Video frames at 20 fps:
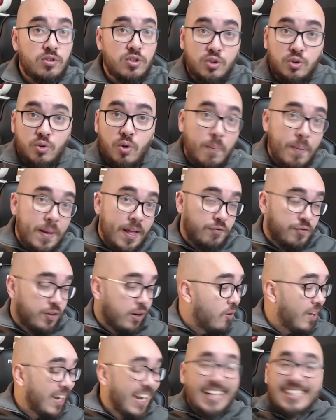Desculpem, a
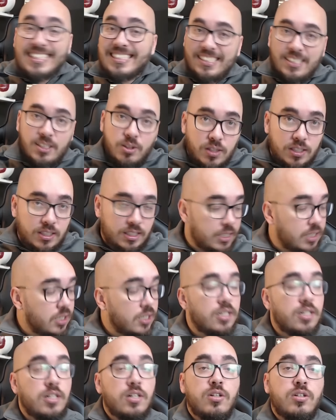Filó latiu aqui
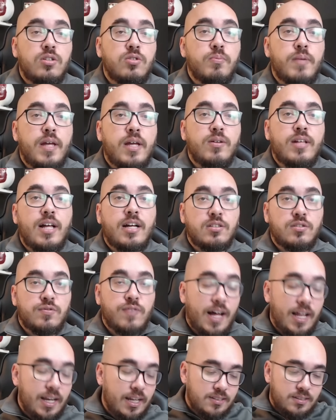no meio das
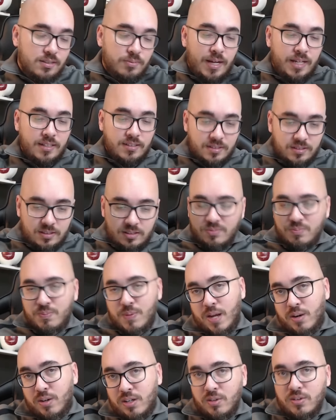falas, mas
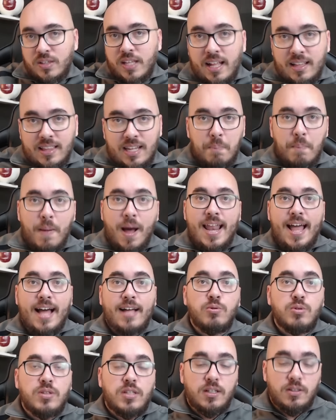espero que não tenha
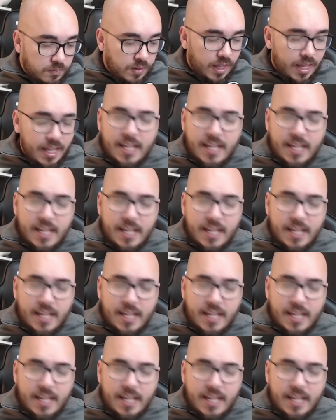atrapalhado tanto.